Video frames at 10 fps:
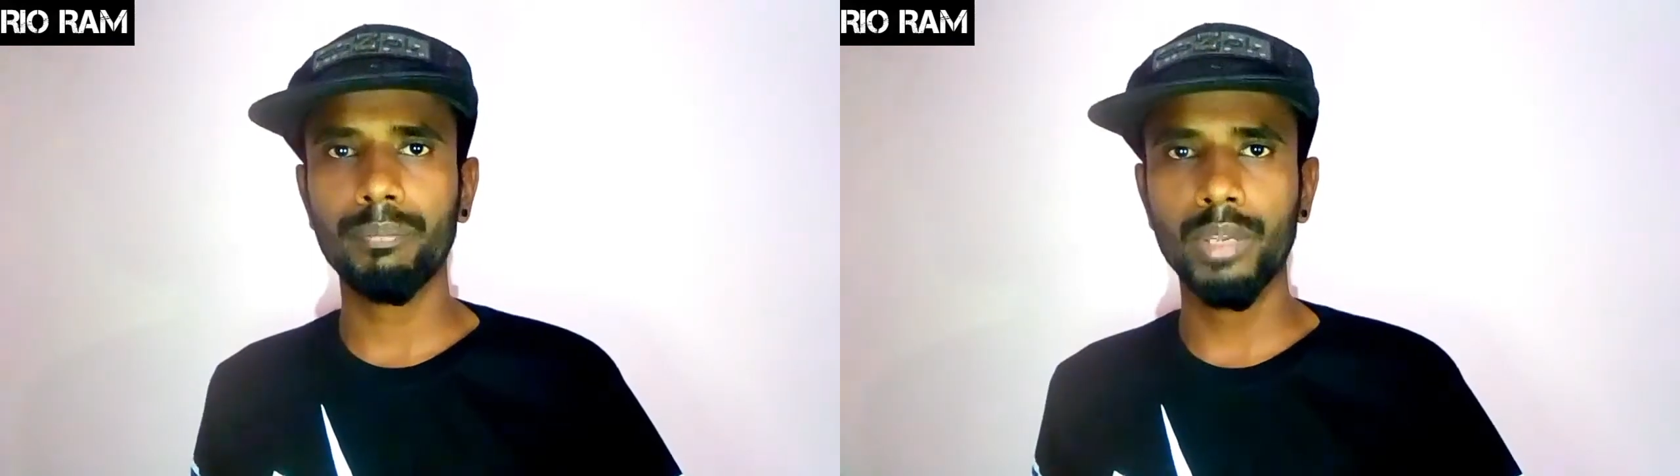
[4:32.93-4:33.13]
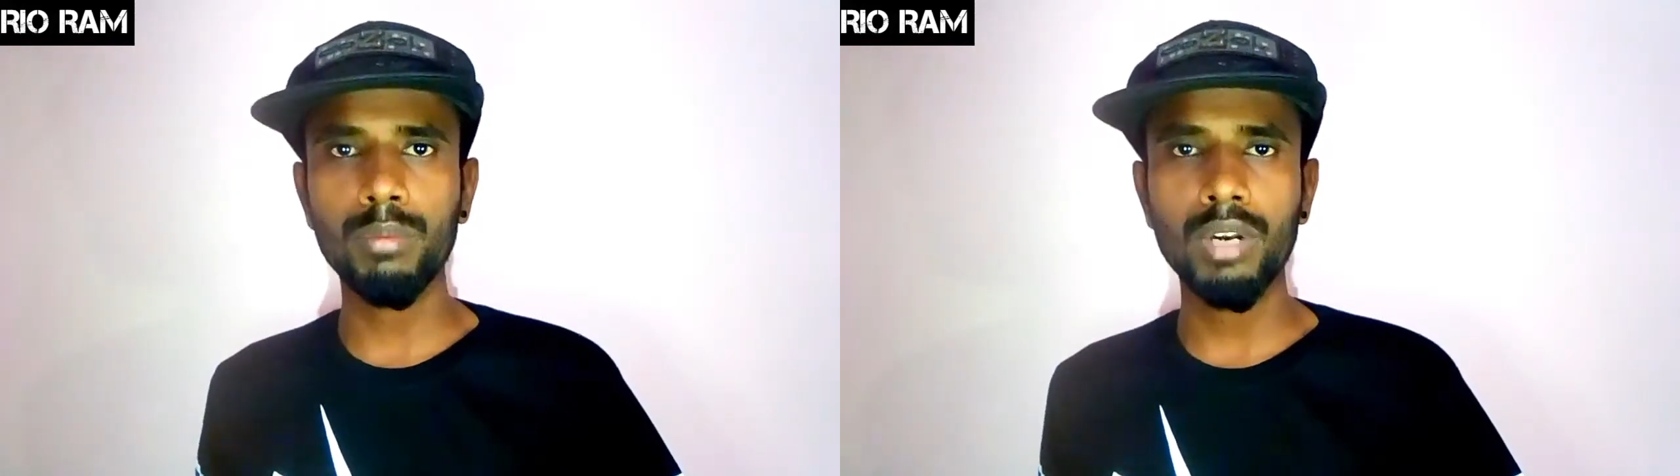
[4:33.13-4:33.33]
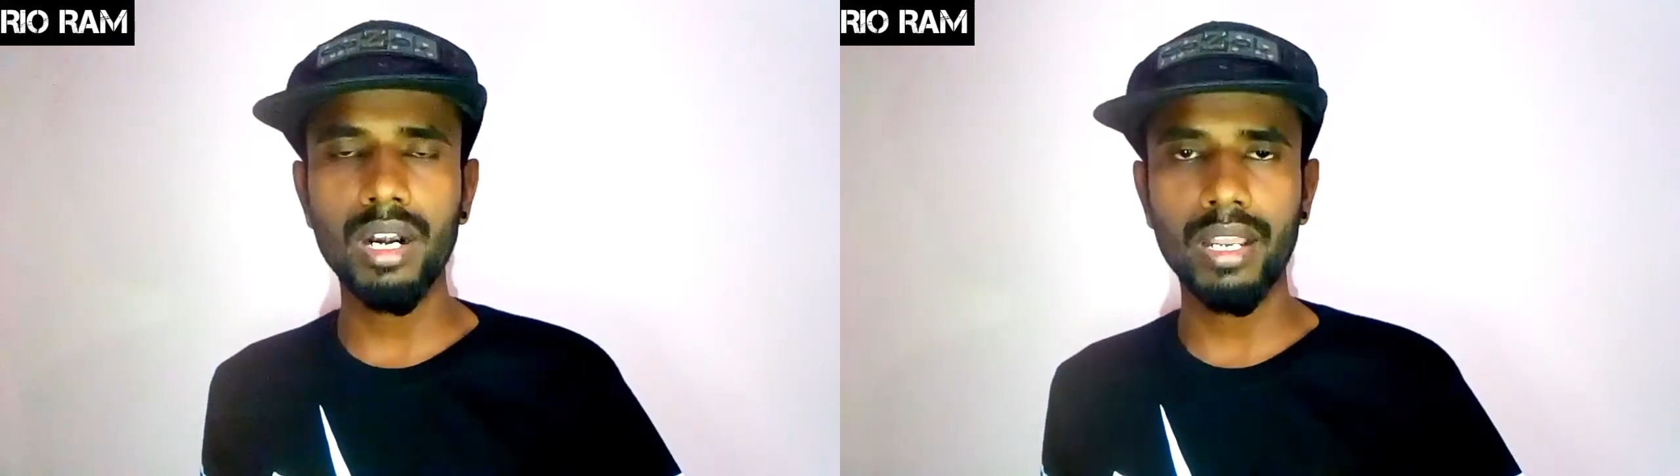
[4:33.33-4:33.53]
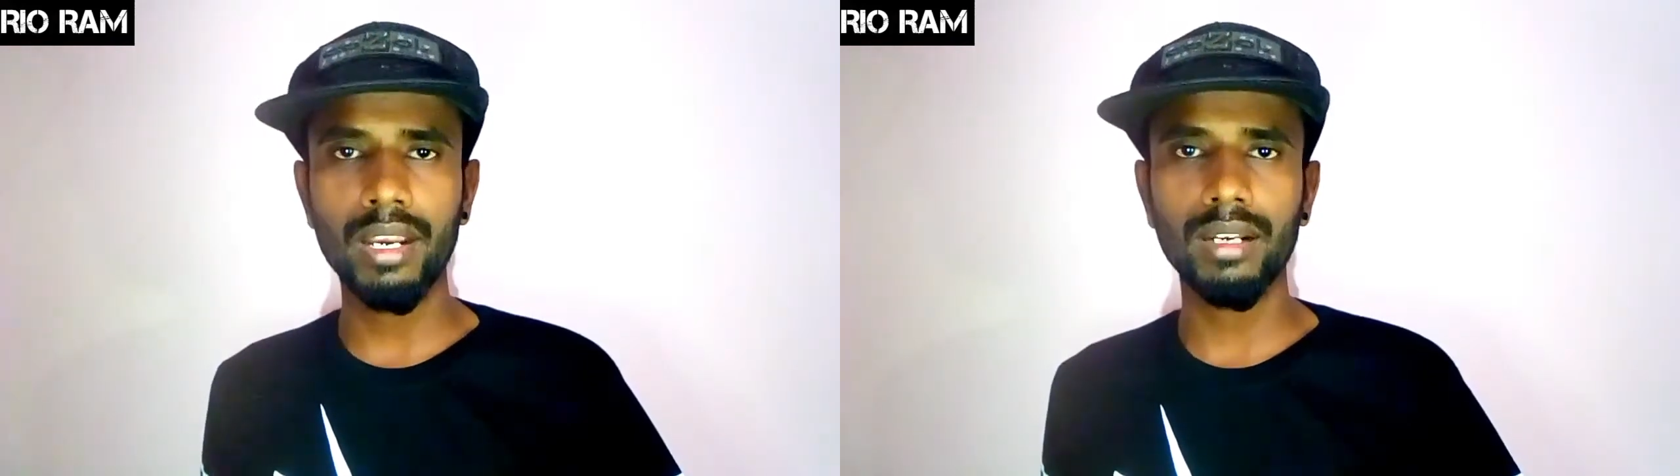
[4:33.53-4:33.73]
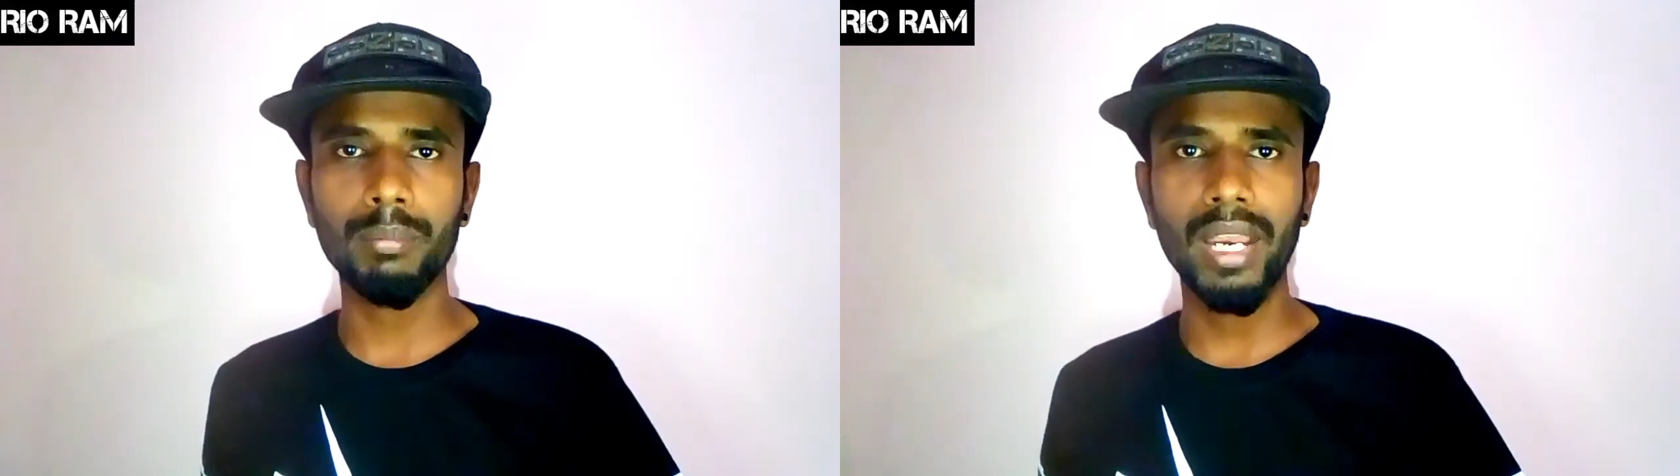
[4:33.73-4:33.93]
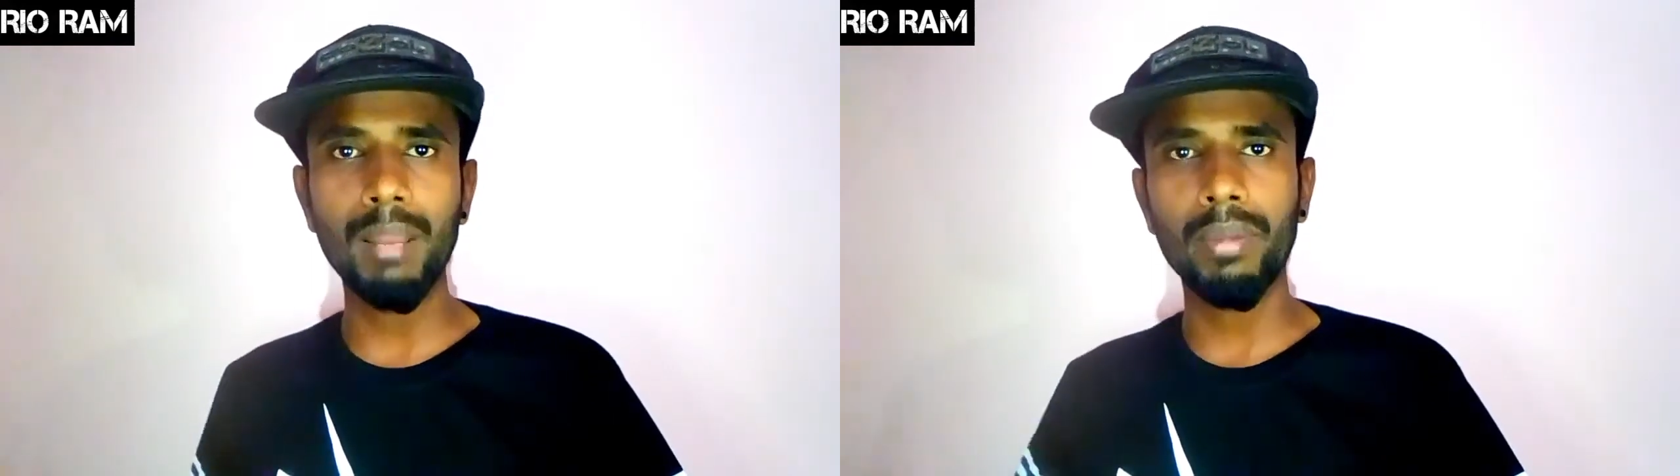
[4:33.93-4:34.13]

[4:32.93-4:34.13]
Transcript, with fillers: பெரும்டா ட்ரையாங்கிளுக்கு மேலே